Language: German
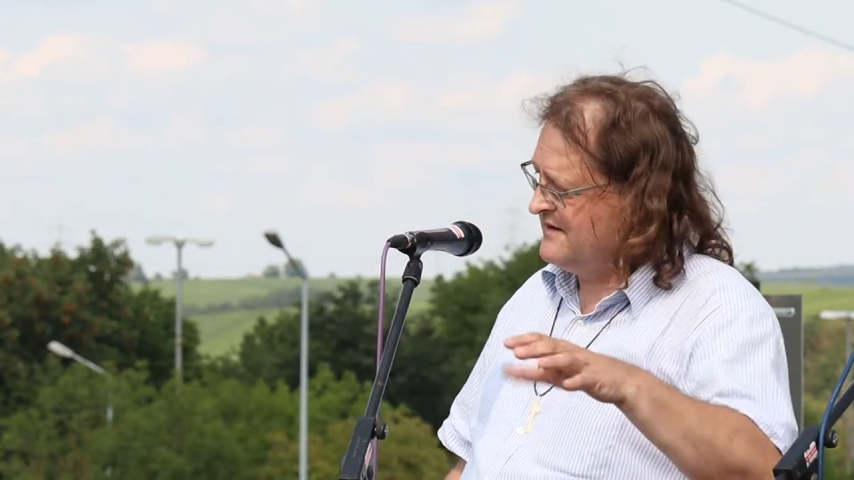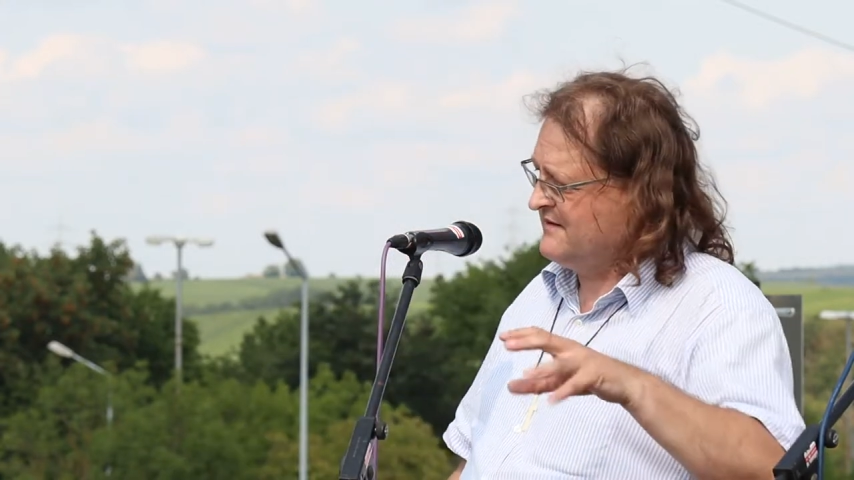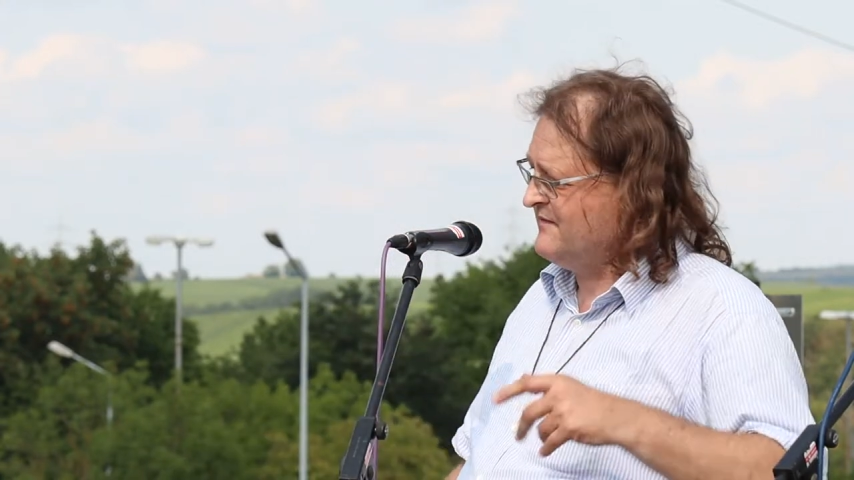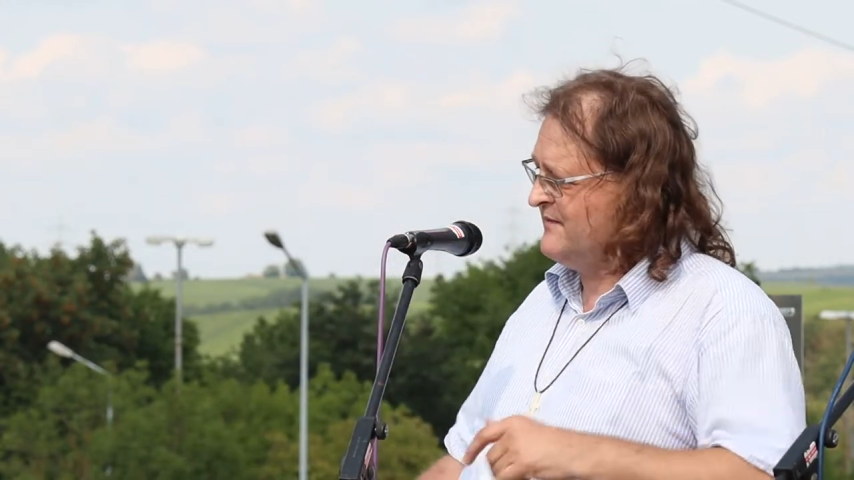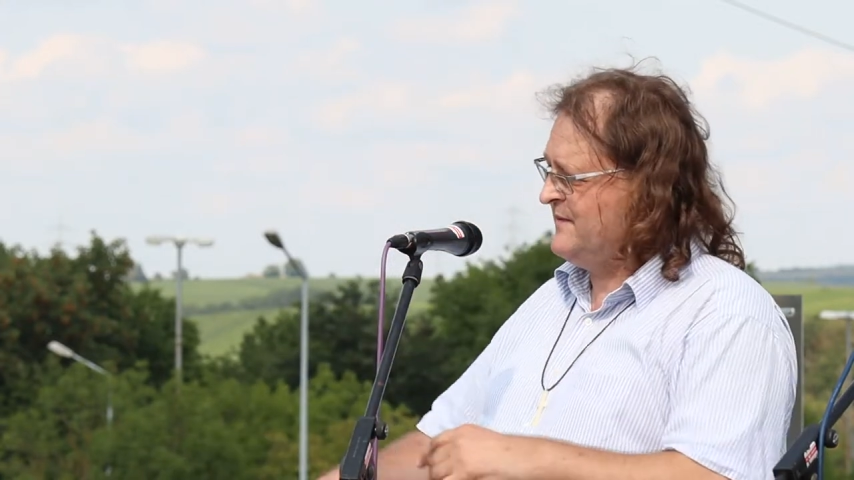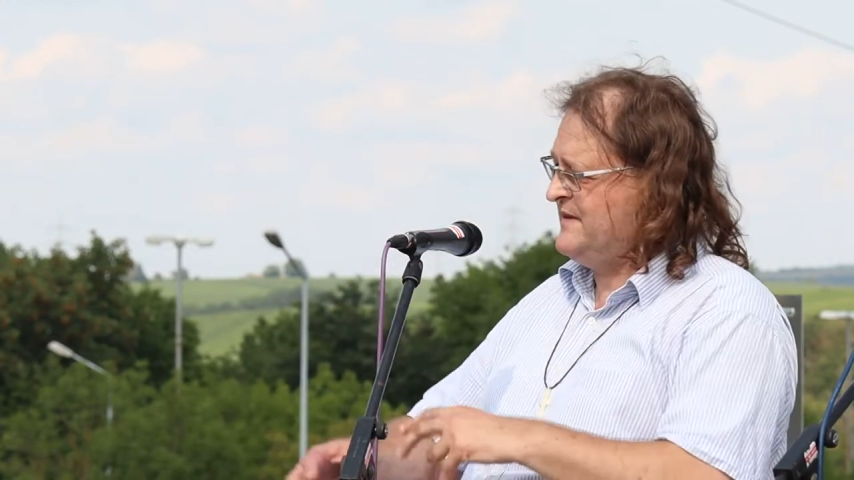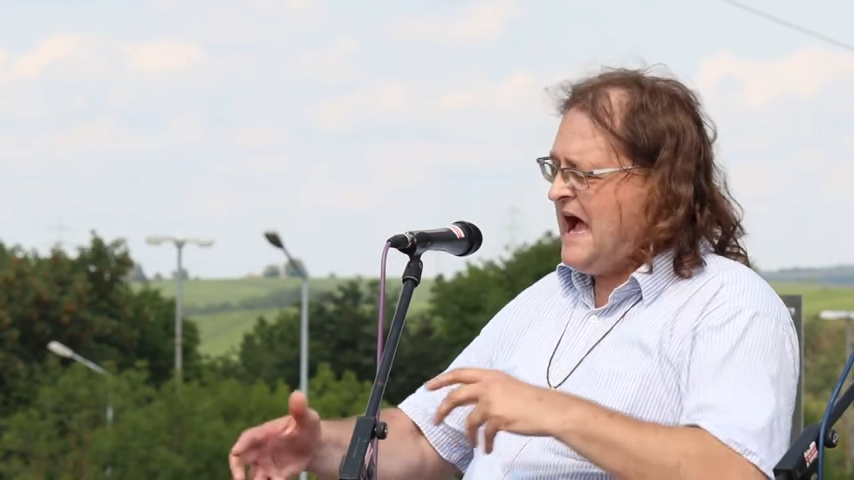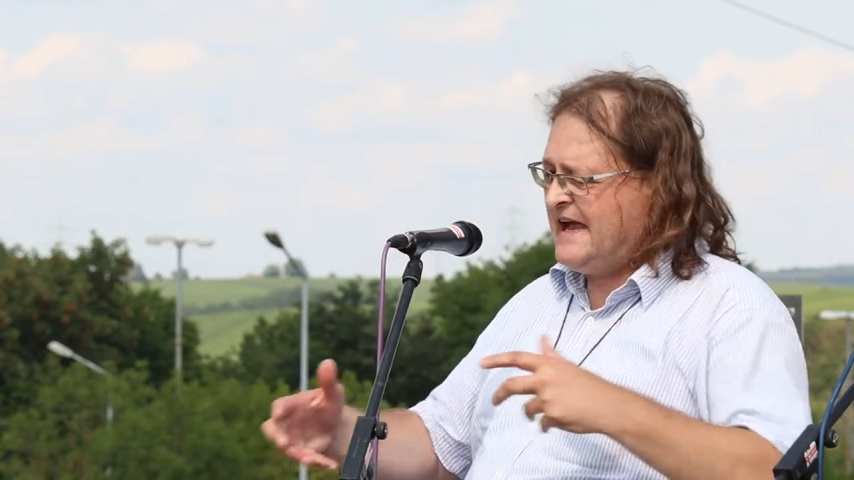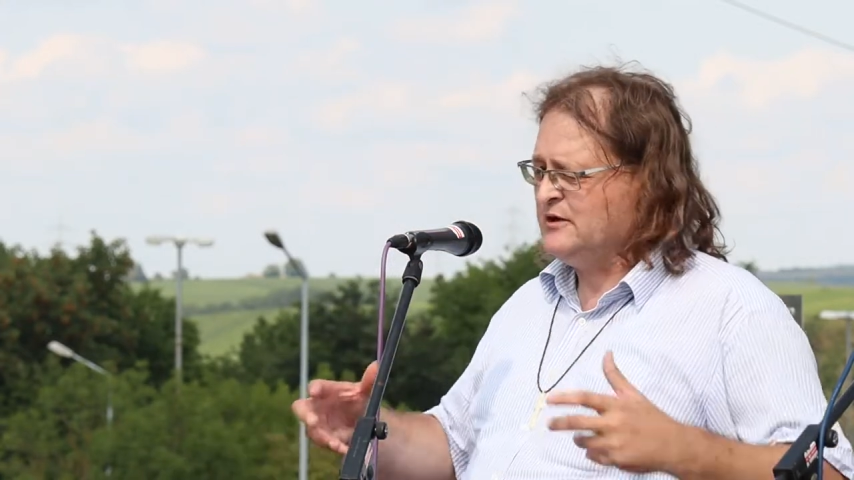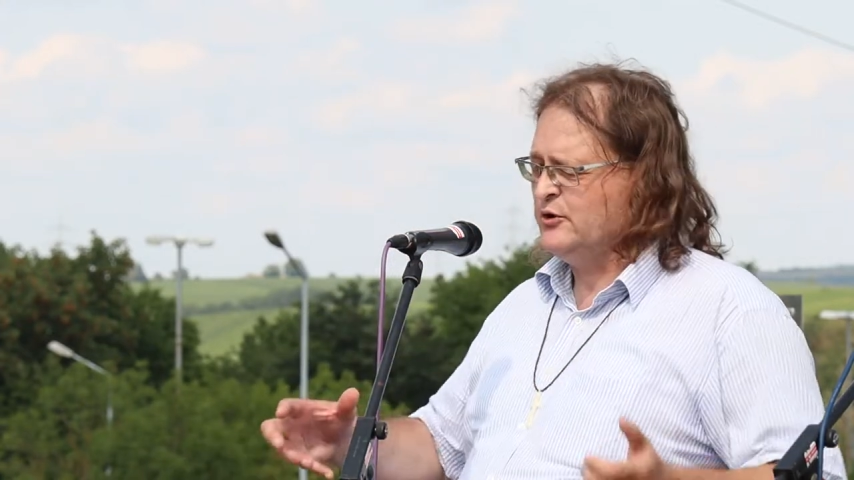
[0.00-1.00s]
die,
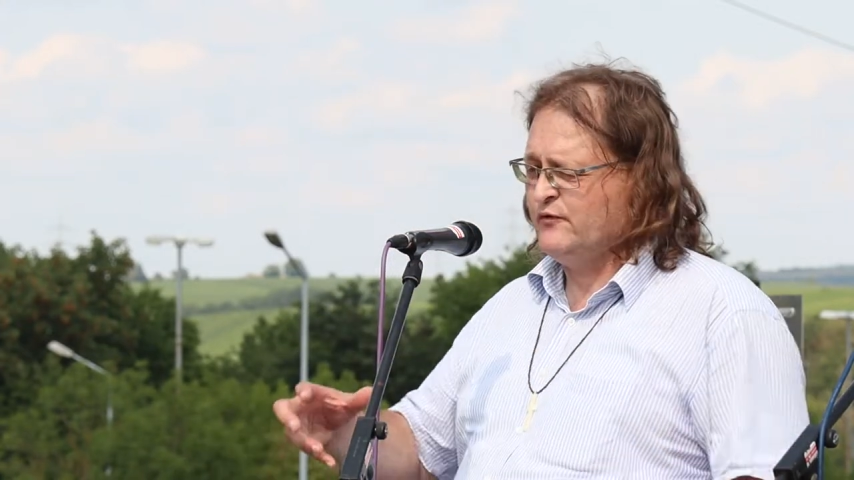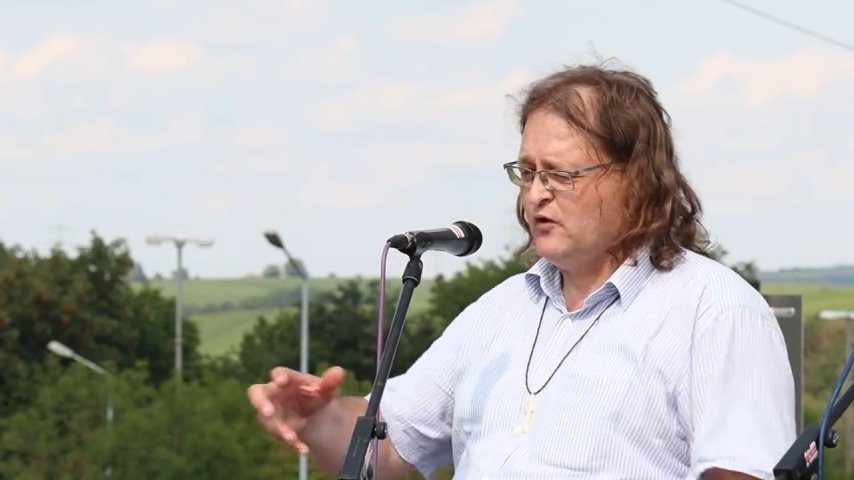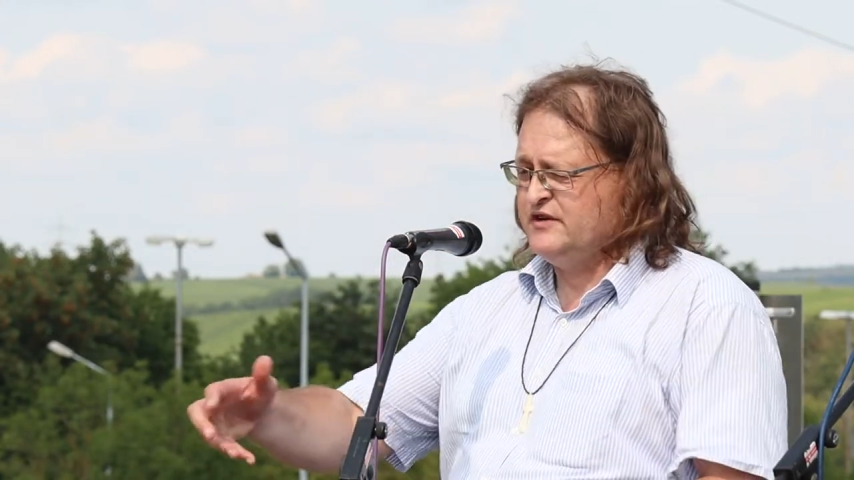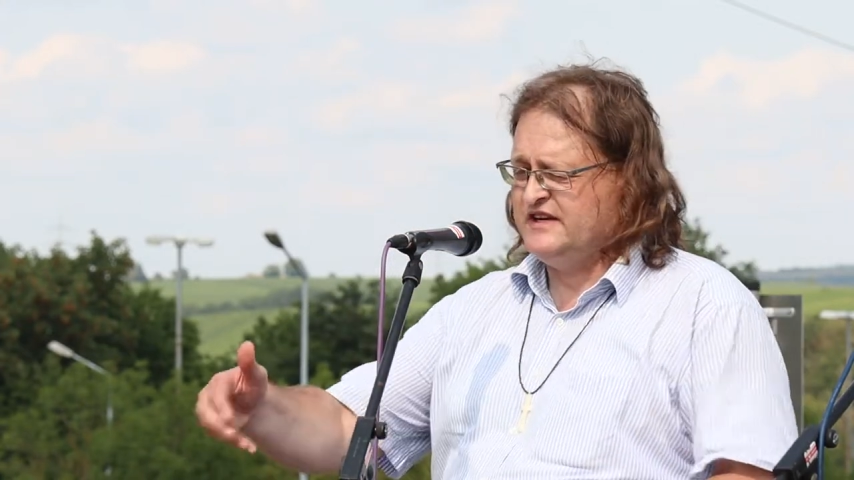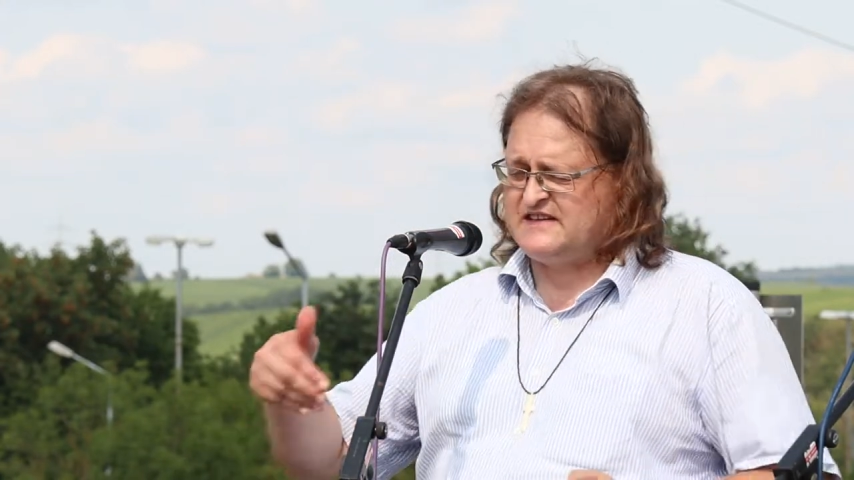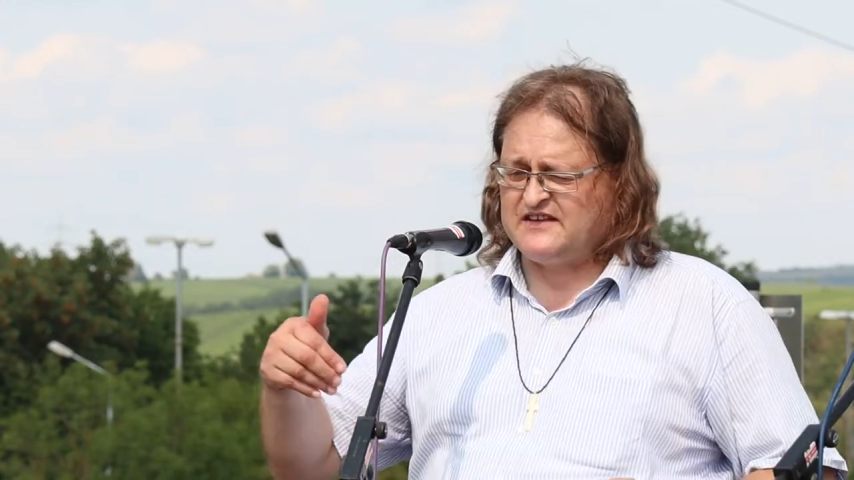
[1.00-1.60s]
die eigenen Leute wollen nicht,